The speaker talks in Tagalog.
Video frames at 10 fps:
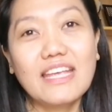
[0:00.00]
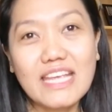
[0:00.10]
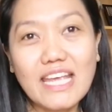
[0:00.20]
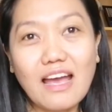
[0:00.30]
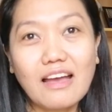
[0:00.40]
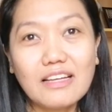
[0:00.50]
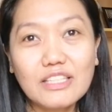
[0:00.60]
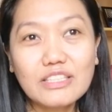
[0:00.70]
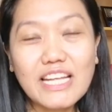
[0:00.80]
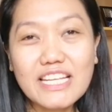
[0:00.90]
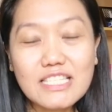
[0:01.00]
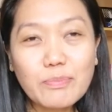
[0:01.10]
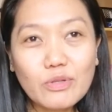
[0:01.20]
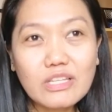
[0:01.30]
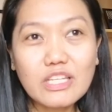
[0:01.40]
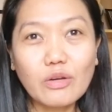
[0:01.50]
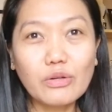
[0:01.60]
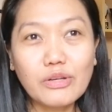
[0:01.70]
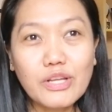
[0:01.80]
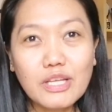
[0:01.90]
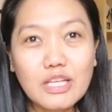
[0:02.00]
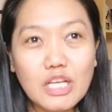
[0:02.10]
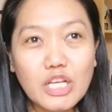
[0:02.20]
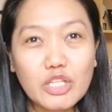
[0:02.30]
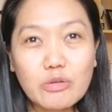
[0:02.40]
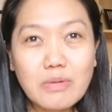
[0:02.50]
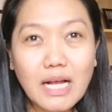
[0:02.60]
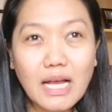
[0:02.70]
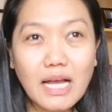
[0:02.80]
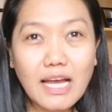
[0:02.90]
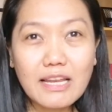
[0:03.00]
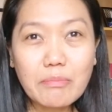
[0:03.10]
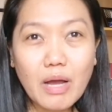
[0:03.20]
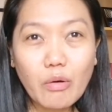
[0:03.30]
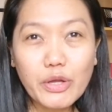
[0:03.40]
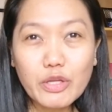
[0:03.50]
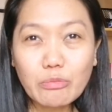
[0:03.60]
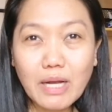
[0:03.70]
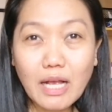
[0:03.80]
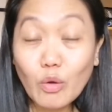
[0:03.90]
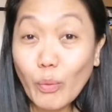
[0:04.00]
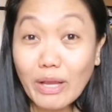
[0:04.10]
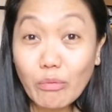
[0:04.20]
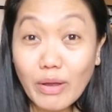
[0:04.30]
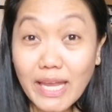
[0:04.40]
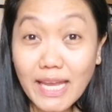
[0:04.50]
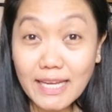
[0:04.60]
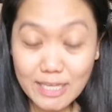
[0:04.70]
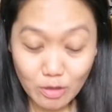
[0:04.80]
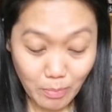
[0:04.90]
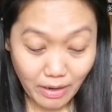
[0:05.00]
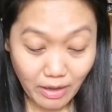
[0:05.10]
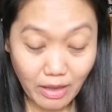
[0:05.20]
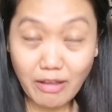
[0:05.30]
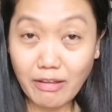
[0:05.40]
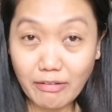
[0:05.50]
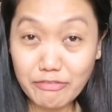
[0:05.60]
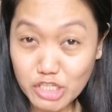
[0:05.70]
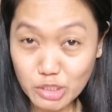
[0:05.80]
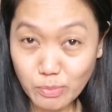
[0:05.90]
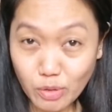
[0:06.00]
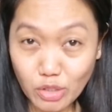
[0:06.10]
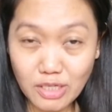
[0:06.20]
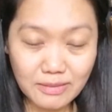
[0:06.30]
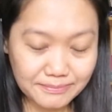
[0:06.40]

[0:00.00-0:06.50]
Iya. Naisip ko rin yon Yung mga halimbawa, yung mga kwek-kwek, yung mga fishball.